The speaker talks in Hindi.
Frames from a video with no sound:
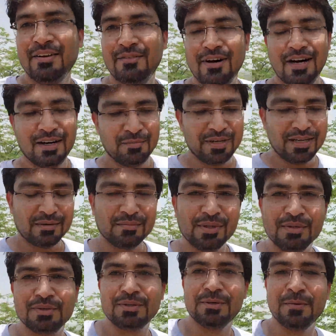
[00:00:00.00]
वहाँ पे हम
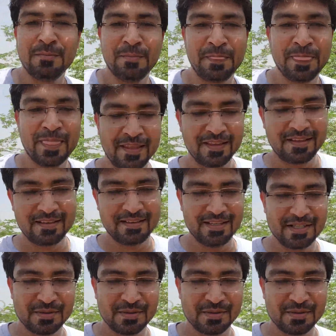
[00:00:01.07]
लोग